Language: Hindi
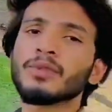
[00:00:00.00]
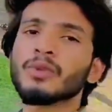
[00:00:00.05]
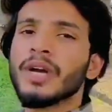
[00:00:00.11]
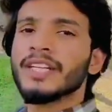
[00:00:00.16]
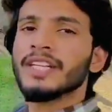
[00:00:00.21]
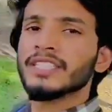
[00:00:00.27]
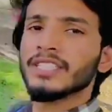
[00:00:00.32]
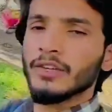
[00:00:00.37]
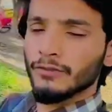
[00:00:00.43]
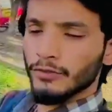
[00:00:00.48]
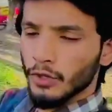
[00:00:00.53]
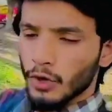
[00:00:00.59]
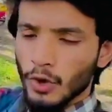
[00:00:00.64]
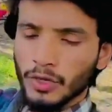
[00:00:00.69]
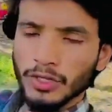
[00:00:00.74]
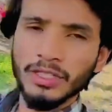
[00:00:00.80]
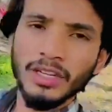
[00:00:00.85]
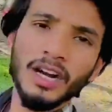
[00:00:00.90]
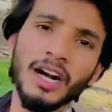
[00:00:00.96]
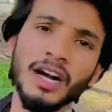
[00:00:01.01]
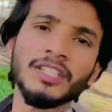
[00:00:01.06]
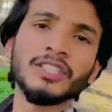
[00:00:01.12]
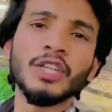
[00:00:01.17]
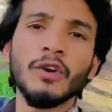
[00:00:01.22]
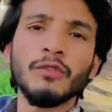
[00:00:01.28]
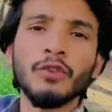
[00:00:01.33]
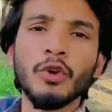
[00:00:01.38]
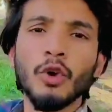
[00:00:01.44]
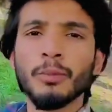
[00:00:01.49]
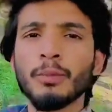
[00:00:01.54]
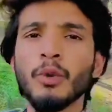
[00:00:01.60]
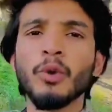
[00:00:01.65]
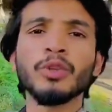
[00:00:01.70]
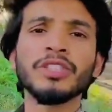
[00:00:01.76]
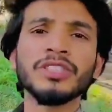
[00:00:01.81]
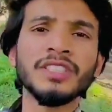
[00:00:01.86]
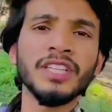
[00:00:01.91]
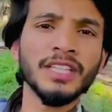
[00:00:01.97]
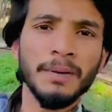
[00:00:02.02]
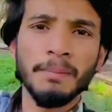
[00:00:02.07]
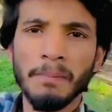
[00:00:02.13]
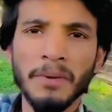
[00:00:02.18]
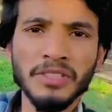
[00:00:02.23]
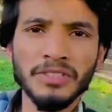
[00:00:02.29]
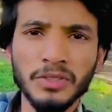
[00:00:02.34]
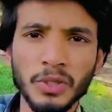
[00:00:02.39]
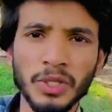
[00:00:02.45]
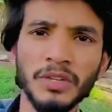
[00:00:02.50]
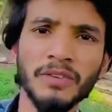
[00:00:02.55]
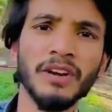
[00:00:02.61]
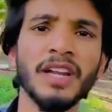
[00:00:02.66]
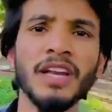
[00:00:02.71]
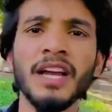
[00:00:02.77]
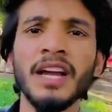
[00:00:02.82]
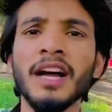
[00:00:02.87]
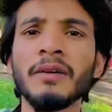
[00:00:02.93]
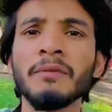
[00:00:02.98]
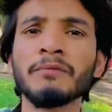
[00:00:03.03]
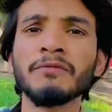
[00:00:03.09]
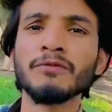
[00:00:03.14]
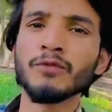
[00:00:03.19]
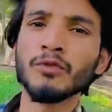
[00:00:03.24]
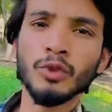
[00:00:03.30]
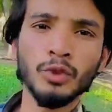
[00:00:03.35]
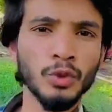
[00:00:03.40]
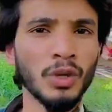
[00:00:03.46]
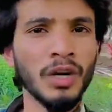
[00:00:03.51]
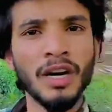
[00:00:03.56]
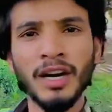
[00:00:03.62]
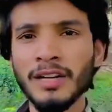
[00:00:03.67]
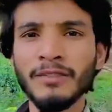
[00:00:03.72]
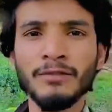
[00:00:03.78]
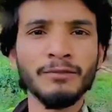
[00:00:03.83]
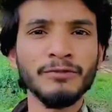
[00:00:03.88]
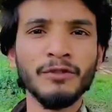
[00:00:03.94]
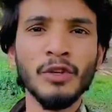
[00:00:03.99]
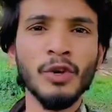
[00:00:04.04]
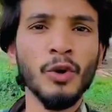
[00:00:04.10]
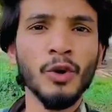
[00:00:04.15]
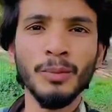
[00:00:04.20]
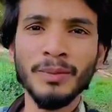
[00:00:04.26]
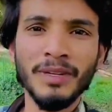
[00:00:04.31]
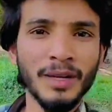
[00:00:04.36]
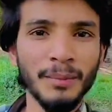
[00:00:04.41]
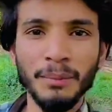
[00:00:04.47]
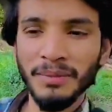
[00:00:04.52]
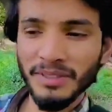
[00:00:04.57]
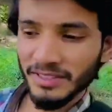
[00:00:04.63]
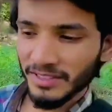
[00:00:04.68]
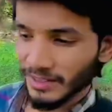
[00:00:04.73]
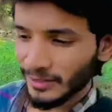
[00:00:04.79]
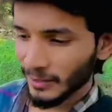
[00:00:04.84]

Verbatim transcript: टू अनदर ब्लॉग आज का ब्लॉग बहुत ही ज्यादा मस्त होने वाला है वो तो हर ब्लॉग मेरा मस्ती